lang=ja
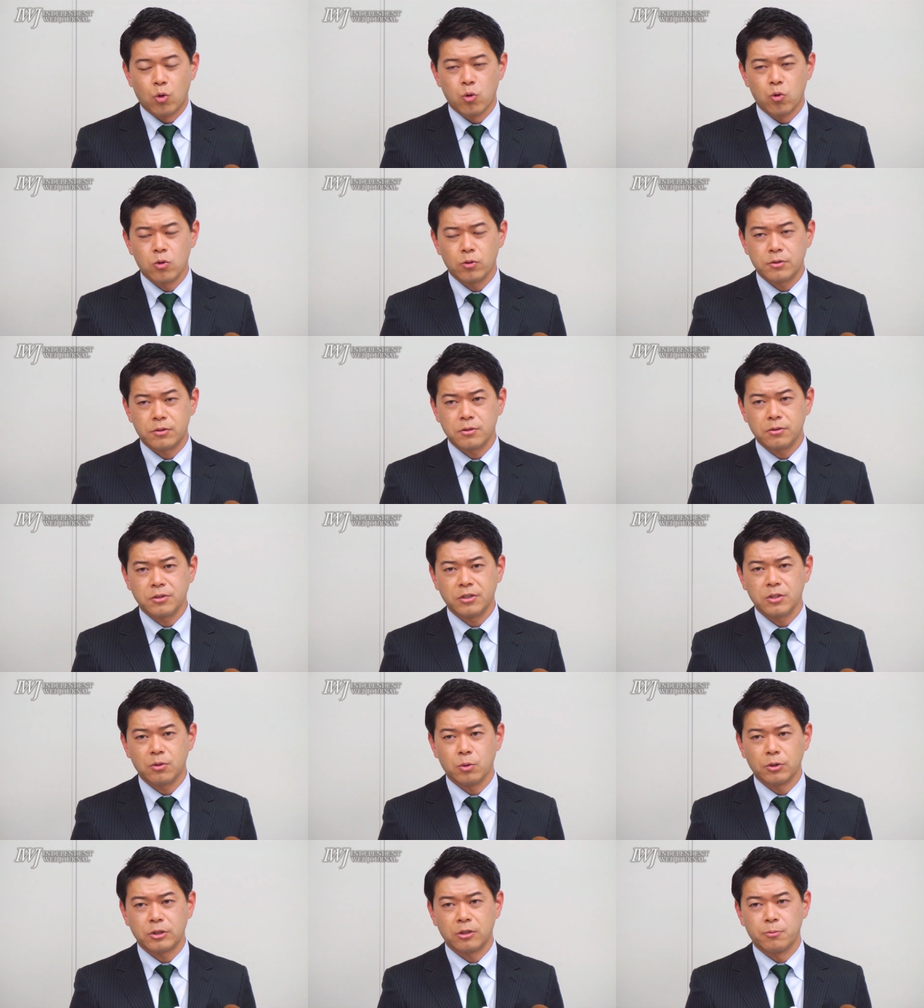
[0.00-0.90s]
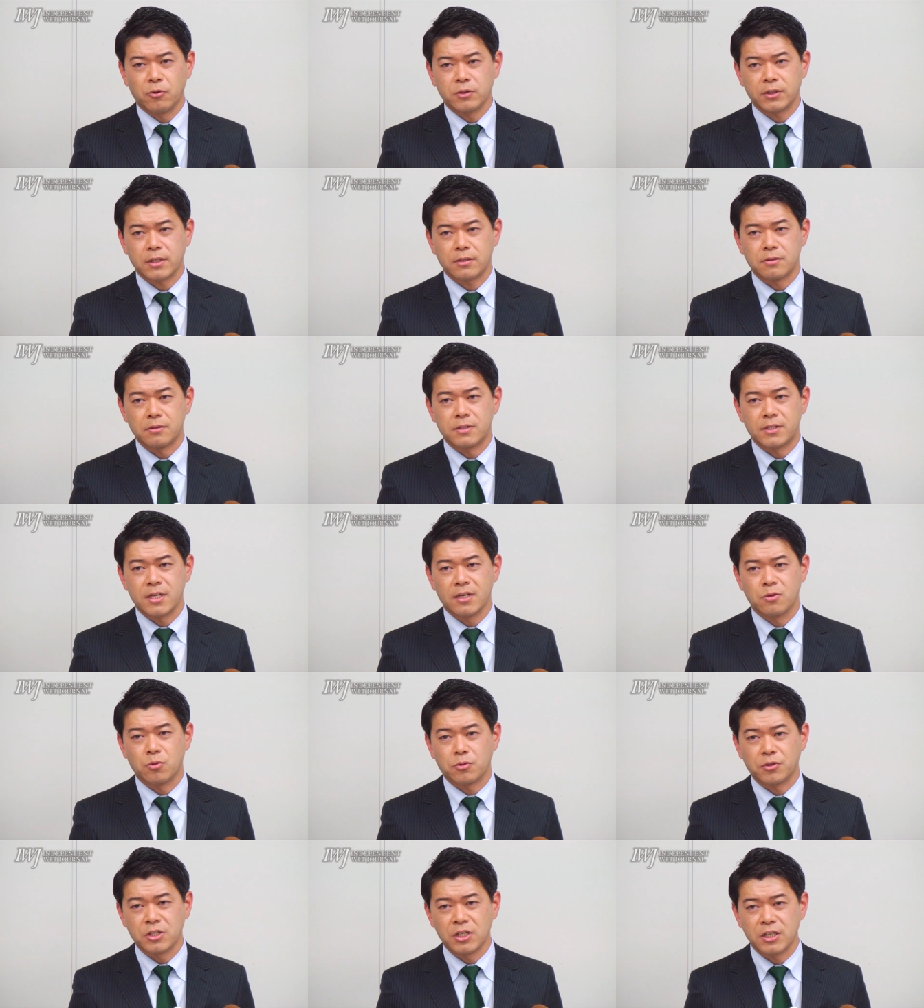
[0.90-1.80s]
交通事故死亡者数全
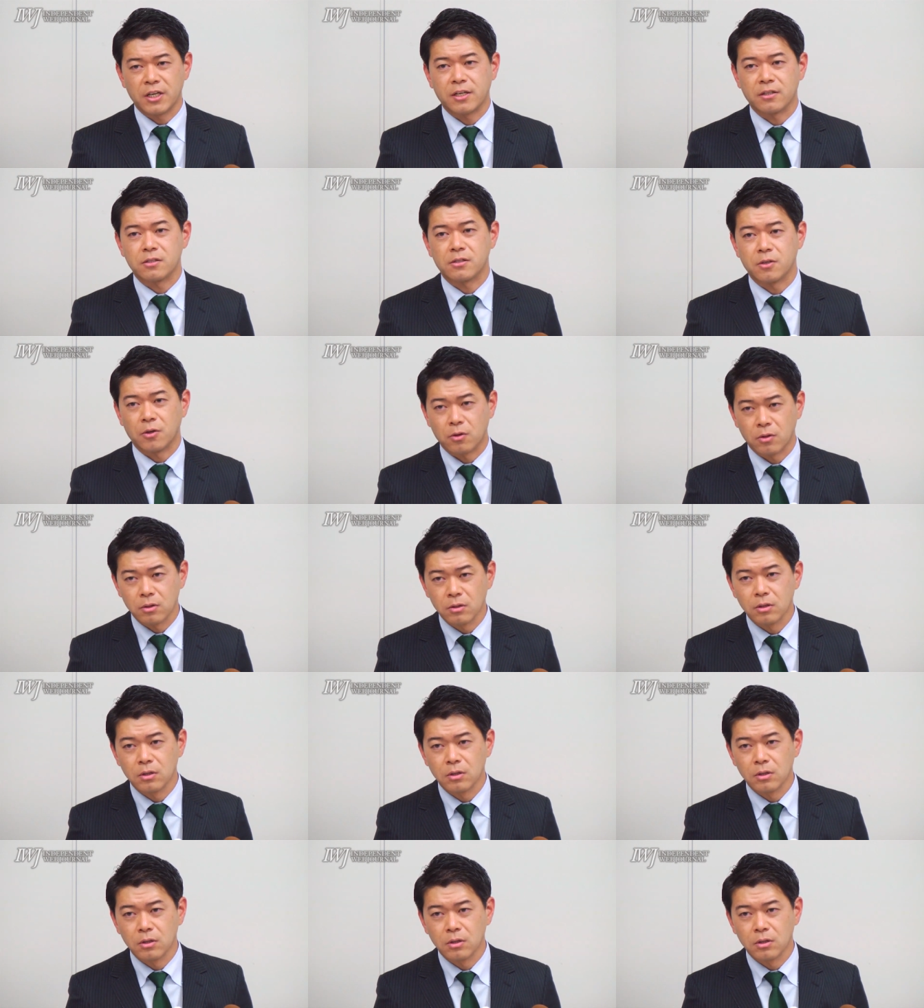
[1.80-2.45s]
国2位なんですよ